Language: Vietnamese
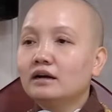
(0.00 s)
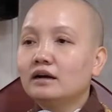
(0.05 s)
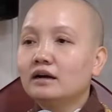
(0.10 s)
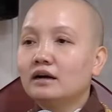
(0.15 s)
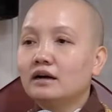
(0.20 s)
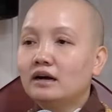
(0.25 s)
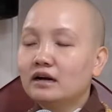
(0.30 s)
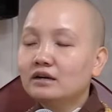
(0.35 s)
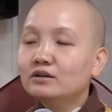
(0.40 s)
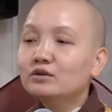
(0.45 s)

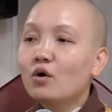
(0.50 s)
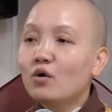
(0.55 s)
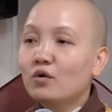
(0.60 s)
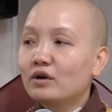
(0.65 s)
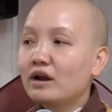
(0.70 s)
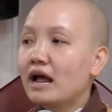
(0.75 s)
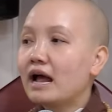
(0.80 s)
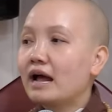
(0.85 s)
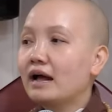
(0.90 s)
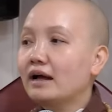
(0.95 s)
Ấn
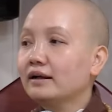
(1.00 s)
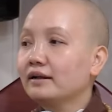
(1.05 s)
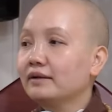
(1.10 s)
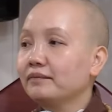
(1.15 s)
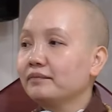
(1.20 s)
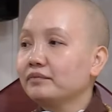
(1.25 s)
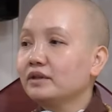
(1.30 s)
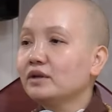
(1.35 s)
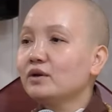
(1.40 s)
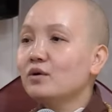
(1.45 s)
Độ ra
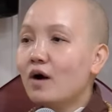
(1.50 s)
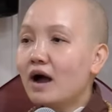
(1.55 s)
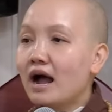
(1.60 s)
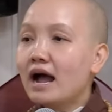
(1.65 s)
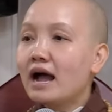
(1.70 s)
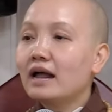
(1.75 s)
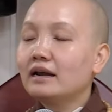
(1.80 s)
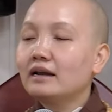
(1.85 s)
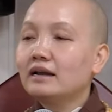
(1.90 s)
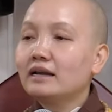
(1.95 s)
tiếng
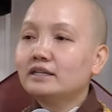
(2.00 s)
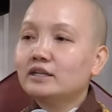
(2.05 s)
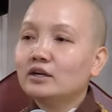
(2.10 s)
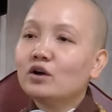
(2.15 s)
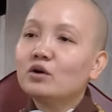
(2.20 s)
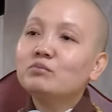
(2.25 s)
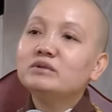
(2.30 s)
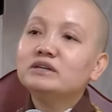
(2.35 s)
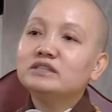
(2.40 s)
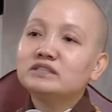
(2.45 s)
Hoa là chỉ
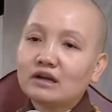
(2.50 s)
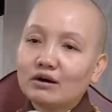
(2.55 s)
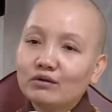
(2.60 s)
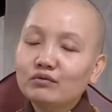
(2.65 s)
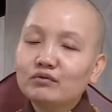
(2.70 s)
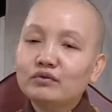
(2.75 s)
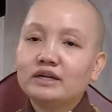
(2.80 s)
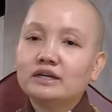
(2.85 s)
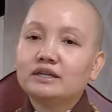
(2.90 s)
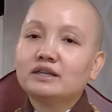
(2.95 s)
có mười
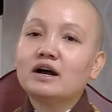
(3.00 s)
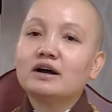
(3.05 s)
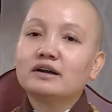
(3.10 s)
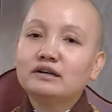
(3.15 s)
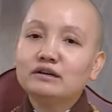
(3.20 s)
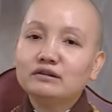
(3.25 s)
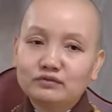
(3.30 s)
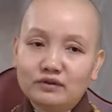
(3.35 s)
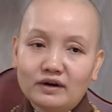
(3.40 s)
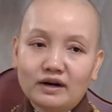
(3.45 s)
sáu vị thời
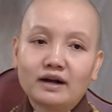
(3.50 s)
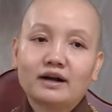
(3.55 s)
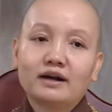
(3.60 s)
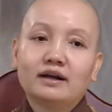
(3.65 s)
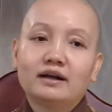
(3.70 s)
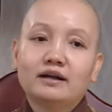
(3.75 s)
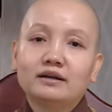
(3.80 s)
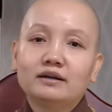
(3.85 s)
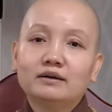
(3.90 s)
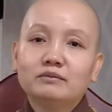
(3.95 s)
Đức Phật,
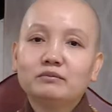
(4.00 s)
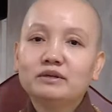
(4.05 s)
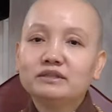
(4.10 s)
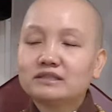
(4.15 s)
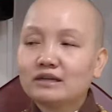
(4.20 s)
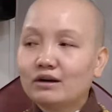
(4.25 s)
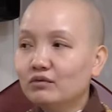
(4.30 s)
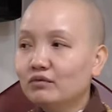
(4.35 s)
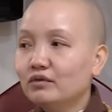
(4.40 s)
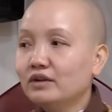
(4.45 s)
mười
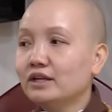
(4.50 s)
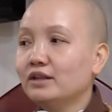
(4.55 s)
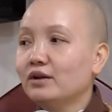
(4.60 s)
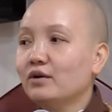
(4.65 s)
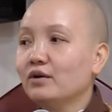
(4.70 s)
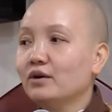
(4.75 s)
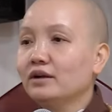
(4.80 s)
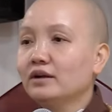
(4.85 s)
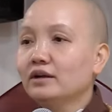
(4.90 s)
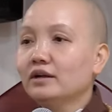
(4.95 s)
sáu vị
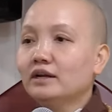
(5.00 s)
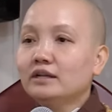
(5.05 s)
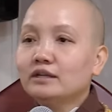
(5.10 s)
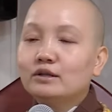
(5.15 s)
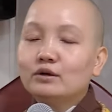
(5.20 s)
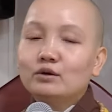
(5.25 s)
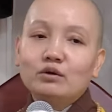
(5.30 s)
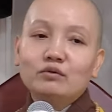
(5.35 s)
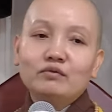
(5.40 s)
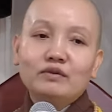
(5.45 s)
thôi.
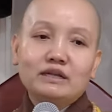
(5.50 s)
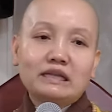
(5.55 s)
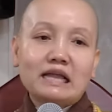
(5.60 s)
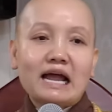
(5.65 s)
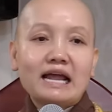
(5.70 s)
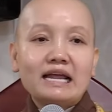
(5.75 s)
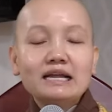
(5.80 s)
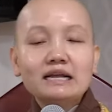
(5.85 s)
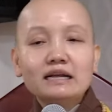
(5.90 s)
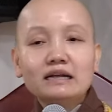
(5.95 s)
Thì quý vị
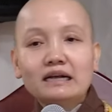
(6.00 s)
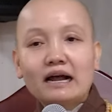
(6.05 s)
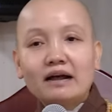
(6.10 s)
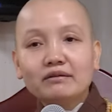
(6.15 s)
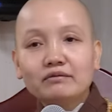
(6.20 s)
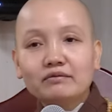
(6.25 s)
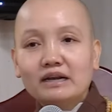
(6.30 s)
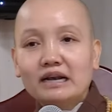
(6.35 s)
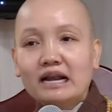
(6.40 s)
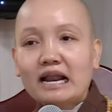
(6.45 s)
thấy
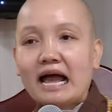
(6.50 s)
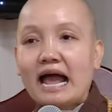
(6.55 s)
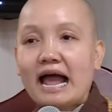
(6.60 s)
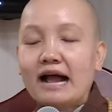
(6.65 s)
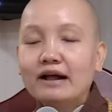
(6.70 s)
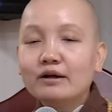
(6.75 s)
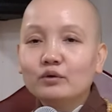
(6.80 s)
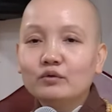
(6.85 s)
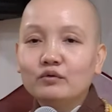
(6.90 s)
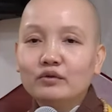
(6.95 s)
các vị La
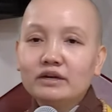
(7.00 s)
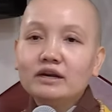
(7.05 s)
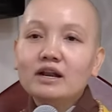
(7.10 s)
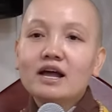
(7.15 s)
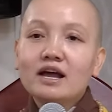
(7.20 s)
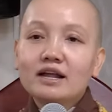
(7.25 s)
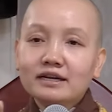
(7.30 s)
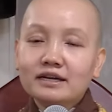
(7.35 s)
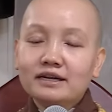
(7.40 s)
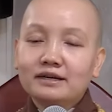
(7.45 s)
Hán quý vị
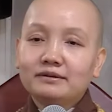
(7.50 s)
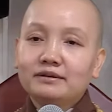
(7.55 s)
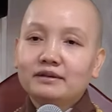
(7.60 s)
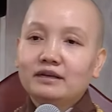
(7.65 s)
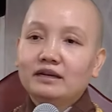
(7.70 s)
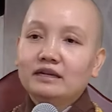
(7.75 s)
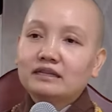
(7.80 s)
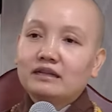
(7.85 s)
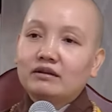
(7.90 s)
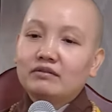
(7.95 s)
đến á,
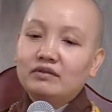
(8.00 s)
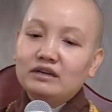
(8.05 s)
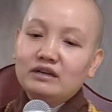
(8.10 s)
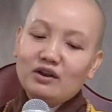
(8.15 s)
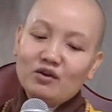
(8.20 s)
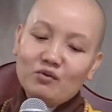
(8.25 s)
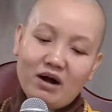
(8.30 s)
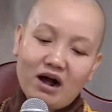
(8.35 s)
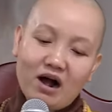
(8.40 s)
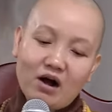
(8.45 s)
tại vì
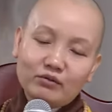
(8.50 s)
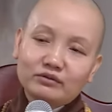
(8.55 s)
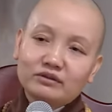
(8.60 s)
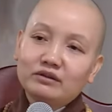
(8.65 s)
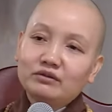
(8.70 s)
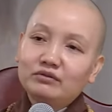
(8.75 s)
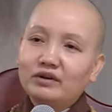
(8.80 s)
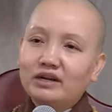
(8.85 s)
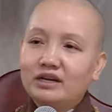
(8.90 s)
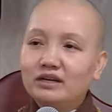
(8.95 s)
nếu mà học
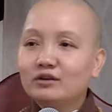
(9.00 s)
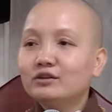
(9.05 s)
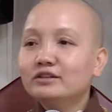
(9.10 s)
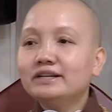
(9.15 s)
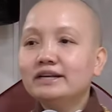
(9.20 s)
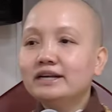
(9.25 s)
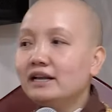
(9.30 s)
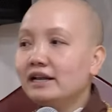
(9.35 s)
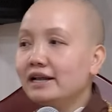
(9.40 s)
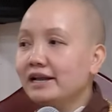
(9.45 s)
từng vị nó
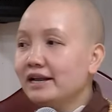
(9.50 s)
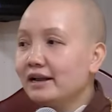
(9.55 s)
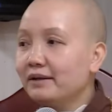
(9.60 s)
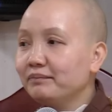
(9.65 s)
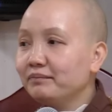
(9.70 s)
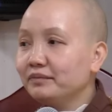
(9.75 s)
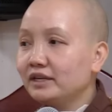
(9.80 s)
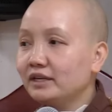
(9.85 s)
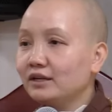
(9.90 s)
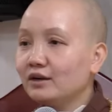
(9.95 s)
chi ly
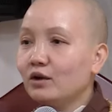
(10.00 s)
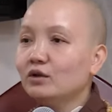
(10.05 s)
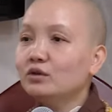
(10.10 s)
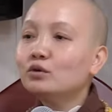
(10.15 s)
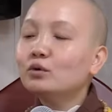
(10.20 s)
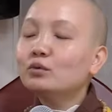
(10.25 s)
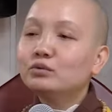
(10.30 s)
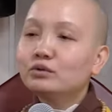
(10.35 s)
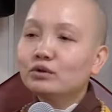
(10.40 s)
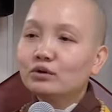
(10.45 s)
lắm, chỉ nói
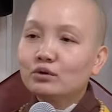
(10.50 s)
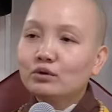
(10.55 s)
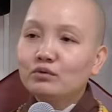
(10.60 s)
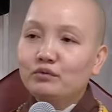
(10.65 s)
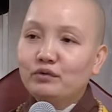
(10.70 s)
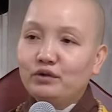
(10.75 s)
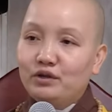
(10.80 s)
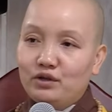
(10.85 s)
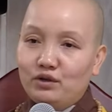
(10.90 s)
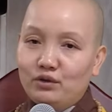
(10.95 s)
chung cho quý
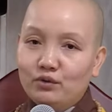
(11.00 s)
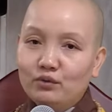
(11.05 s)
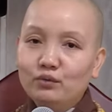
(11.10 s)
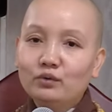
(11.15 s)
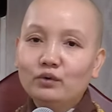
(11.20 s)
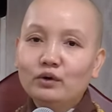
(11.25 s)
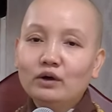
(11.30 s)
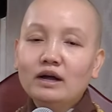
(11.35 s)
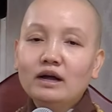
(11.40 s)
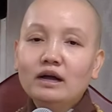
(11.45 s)
vị
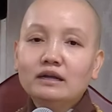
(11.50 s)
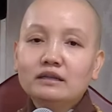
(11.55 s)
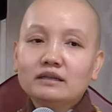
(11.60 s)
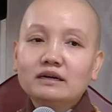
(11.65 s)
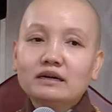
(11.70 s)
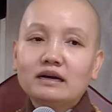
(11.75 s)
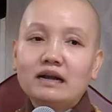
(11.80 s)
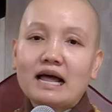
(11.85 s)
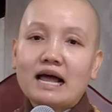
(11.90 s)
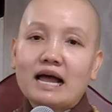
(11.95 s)
hiểu.
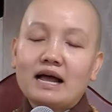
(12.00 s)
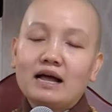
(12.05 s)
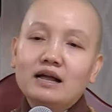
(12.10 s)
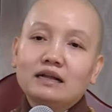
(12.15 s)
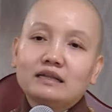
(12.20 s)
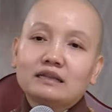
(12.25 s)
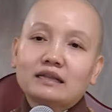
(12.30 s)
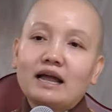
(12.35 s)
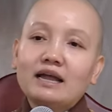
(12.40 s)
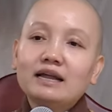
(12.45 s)
Tức là
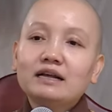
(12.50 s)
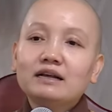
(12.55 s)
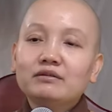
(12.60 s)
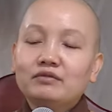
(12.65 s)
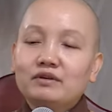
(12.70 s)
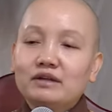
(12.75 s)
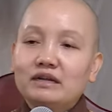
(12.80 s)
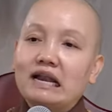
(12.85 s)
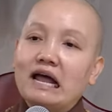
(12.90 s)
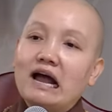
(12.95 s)
thấy
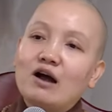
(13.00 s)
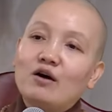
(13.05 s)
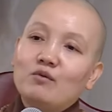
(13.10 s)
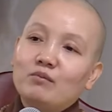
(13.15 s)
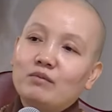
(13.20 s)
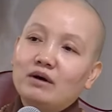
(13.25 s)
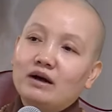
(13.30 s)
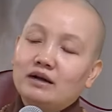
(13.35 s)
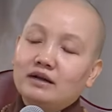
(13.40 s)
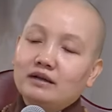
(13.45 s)
cái vị nào
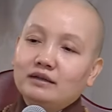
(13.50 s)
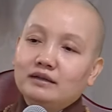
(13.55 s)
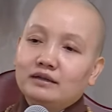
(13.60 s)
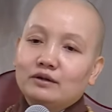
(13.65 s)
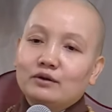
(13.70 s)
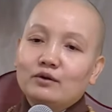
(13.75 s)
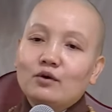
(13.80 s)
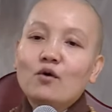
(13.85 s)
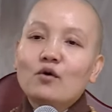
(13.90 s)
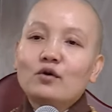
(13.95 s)
mà
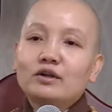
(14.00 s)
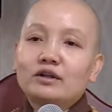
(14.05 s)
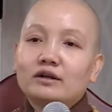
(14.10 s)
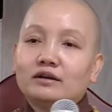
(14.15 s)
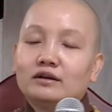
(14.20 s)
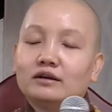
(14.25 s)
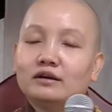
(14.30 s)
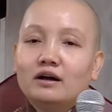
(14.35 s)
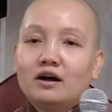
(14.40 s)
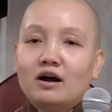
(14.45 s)

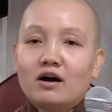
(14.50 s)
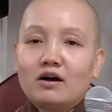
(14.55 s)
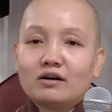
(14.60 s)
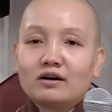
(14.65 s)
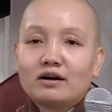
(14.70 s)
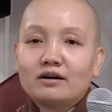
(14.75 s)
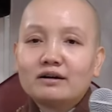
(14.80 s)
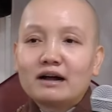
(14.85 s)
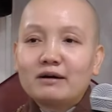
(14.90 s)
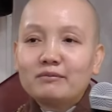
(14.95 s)
ngồi họ
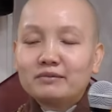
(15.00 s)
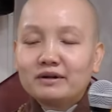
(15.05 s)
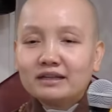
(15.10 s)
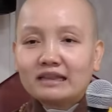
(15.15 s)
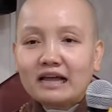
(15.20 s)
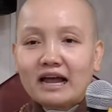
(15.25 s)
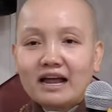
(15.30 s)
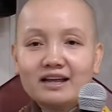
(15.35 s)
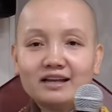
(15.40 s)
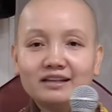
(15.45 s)
có cầm cái
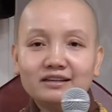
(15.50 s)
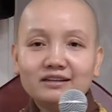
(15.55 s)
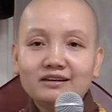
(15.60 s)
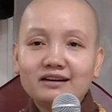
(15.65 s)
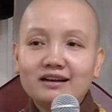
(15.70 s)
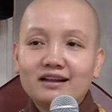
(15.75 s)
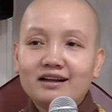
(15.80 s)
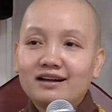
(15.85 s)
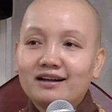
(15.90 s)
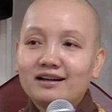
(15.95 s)
tay hình
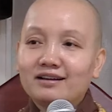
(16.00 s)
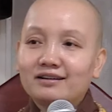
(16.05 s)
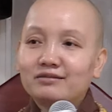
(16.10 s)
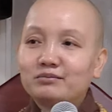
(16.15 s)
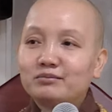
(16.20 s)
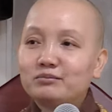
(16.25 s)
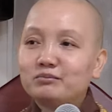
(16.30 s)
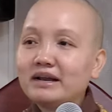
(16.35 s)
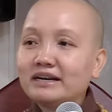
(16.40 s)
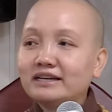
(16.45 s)
như là
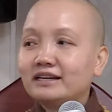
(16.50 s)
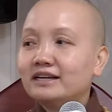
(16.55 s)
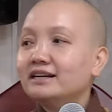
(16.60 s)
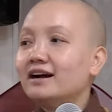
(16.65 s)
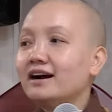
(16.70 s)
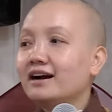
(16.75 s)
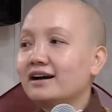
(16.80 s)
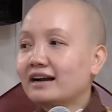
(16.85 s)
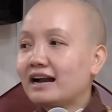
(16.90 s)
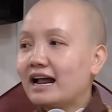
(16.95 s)
banh cái
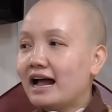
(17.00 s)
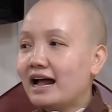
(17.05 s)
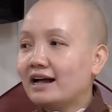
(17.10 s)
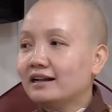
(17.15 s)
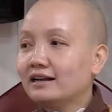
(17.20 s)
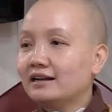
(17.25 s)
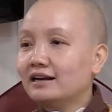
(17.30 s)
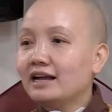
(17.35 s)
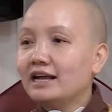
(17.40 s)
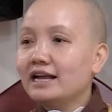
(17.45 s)
ngực ra,
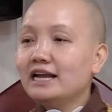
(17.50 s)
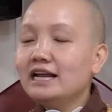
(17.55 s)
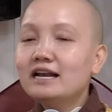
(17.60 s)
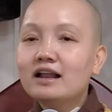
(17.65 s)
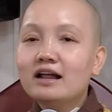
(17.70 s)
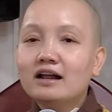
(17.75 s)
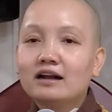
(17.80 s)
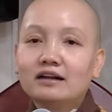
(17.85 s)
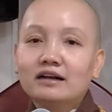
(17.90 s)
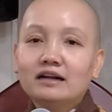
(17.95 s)
là ý
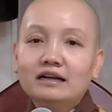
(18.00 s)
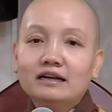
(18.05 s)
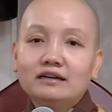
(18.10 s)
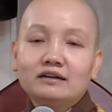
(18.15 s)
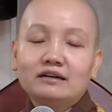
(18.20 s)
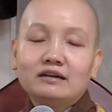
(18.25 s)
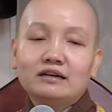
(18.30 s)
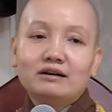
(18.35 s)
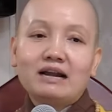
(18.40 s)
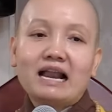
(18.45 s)
là
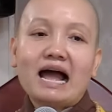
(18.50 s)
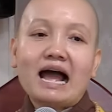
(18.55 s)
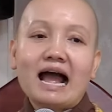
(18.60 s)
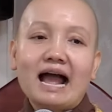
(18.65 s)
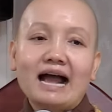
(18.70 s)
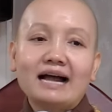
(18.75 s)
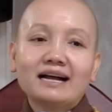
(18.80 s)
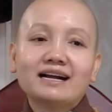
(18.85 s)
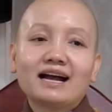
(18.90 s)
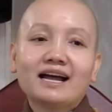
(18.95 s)
La
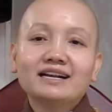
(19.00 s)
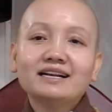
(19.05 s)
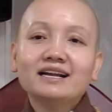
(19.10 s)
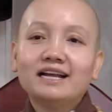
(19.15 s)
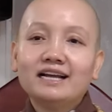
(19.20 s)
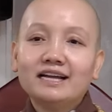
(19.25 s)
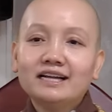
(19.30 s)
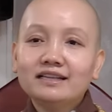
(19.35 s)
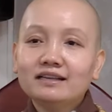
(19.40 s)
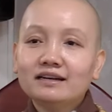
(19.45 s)
Hán khánh
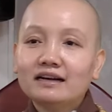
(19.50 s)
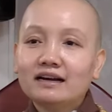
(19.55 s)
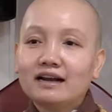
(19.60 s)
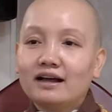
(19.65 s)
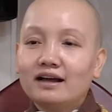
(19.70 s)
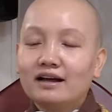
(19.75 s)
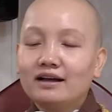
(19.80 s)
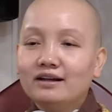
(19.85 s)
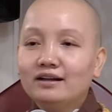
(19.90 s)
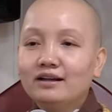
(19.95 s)
hỷ, tức
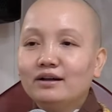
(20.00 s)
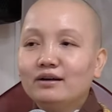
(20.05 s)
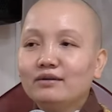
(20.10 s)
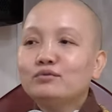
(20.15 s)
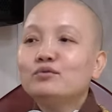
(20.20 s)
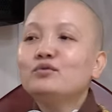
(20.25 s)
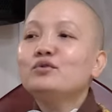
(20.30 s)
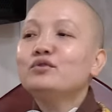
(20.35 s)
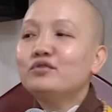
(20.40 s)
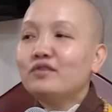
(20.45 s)
là
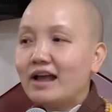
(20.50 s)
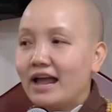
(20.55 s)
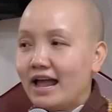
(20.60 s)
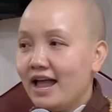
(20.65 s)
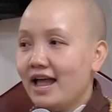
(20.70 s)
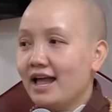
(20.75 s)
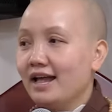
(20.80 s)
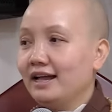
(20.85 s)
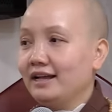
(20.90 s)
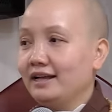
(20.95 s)
vui
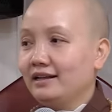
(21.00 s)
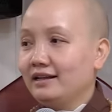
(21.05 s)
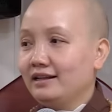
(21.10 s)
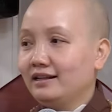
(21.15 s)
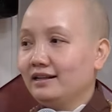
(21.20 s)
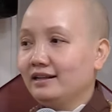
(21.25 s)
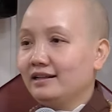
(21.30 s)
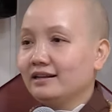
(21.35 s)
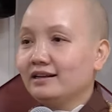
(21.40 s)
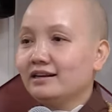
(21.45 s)
vẻ,
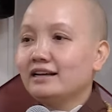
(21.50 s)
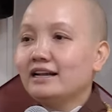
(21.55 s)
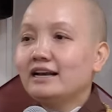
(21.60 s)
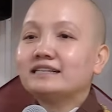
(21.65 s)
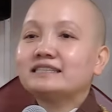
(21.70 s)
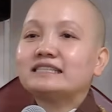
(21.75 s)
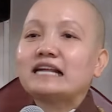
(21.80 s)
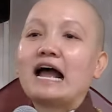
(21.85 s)
có nghĩa là